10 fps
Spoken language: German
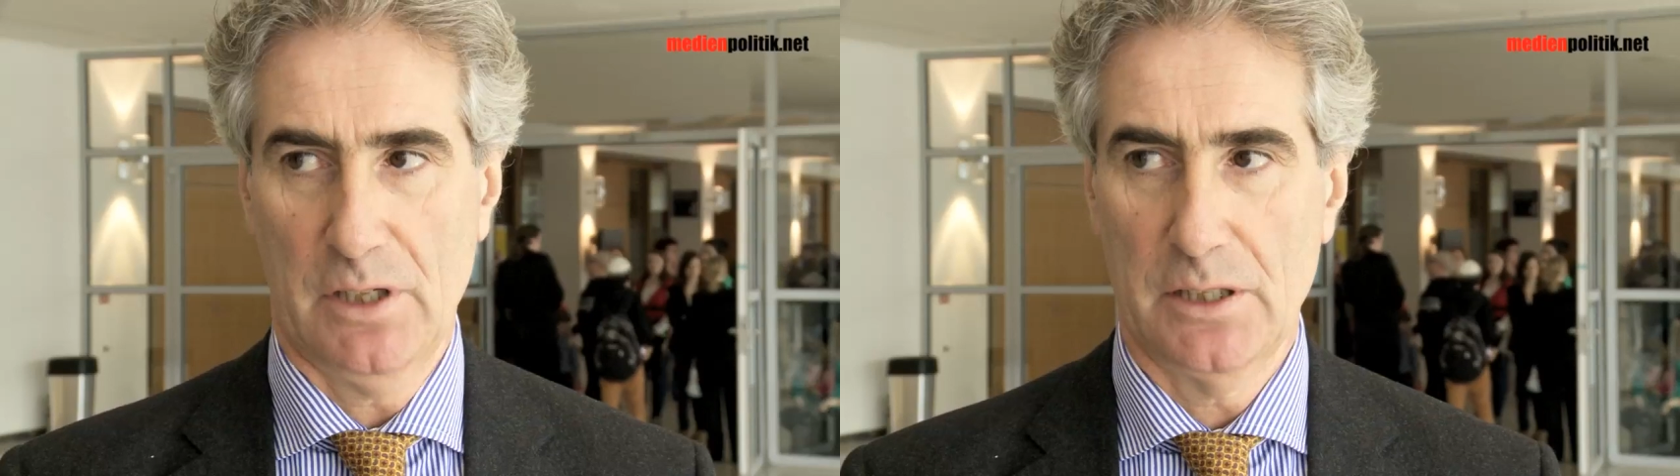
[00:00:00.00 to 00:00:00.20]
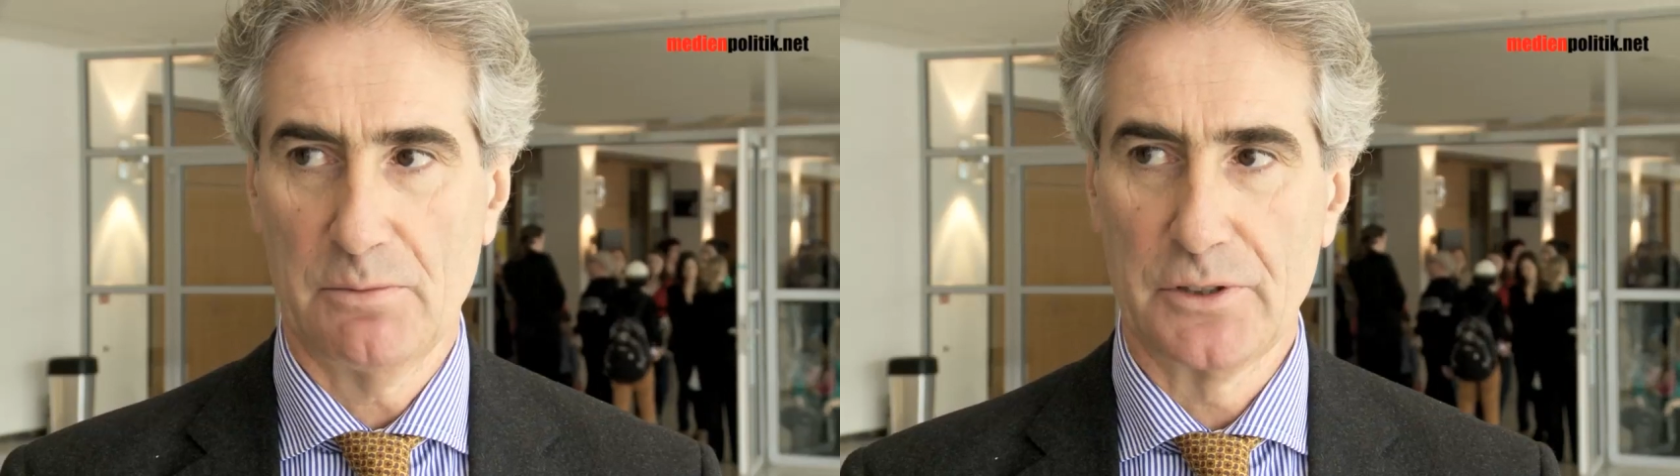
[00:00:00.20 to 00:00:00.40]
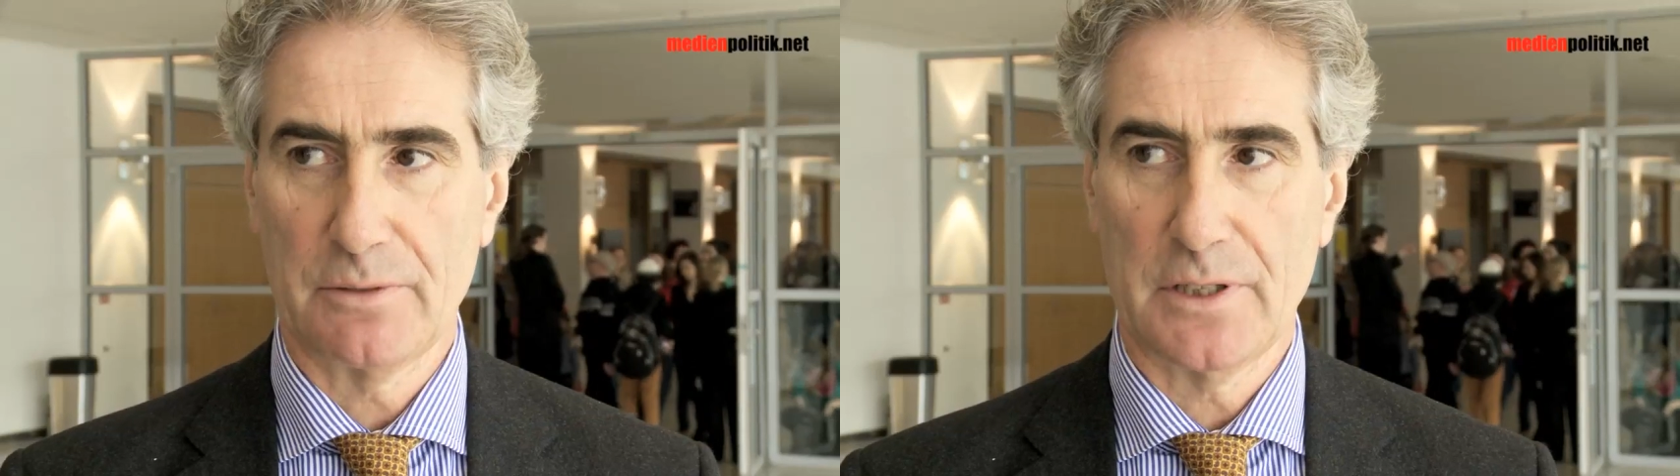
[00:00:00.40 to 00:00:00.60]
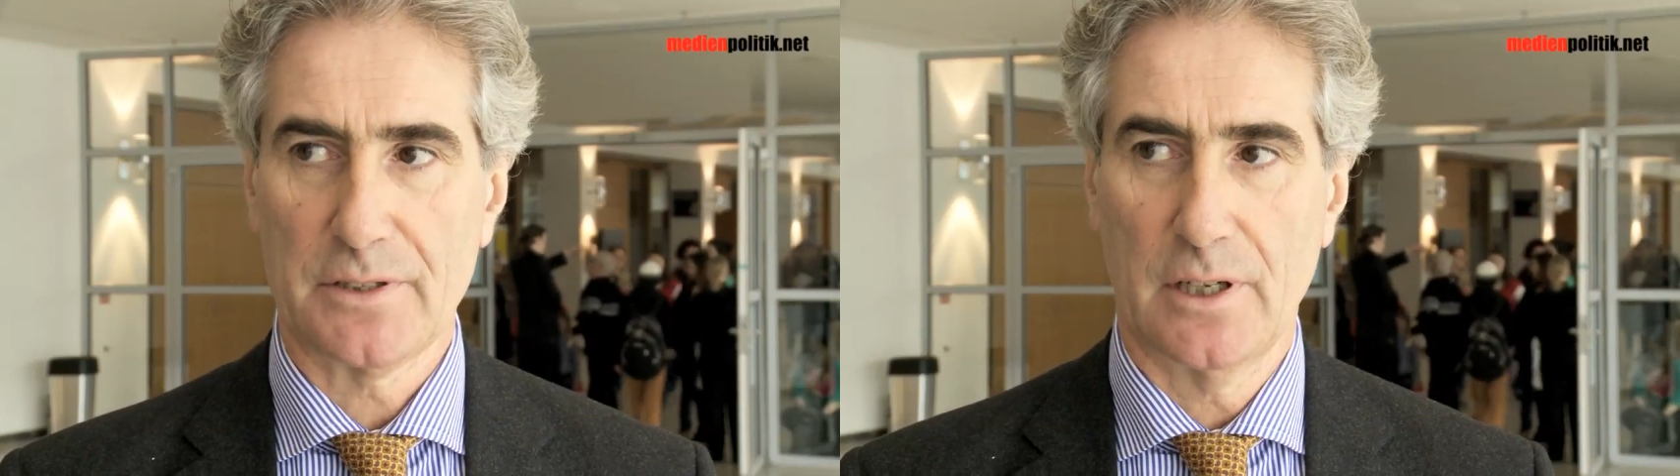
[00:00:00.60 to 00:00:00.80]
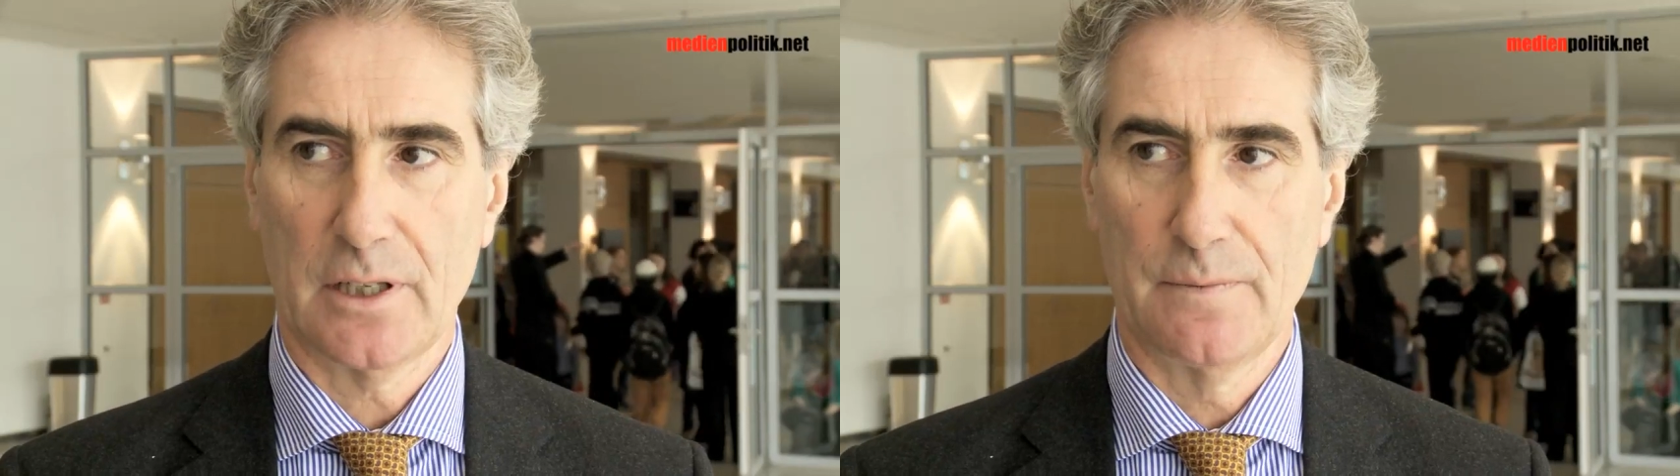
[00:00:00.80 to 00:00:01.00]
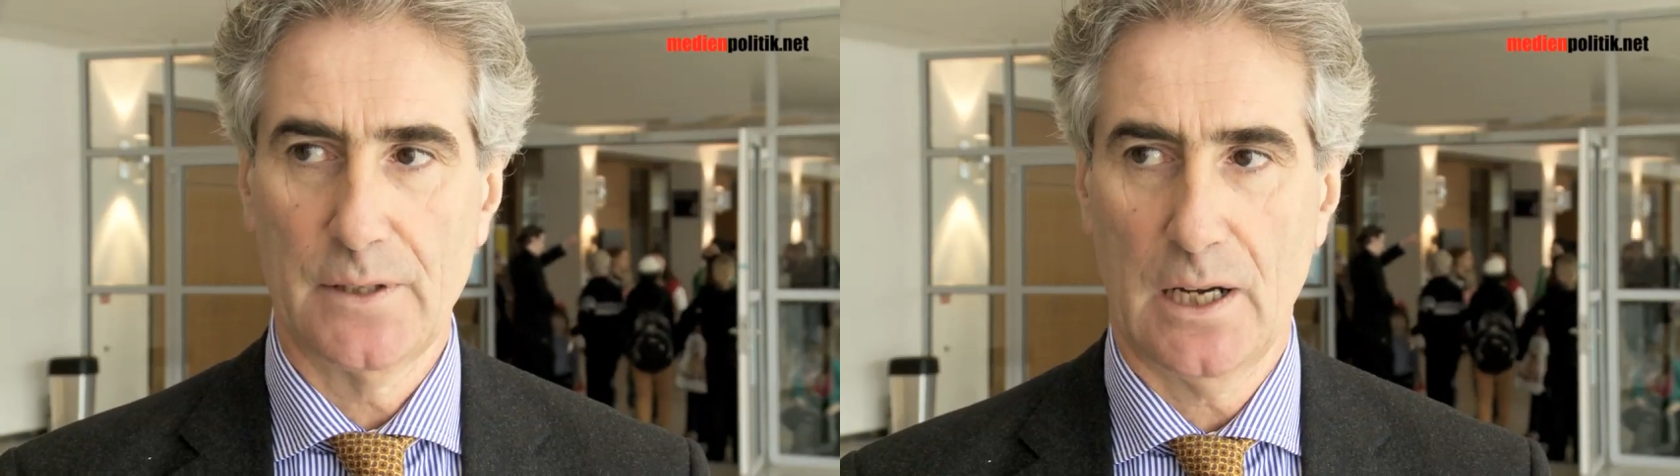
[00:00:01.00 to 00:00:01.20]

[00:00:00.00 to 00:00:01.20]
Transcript: Und ich muss einmal sagen, wir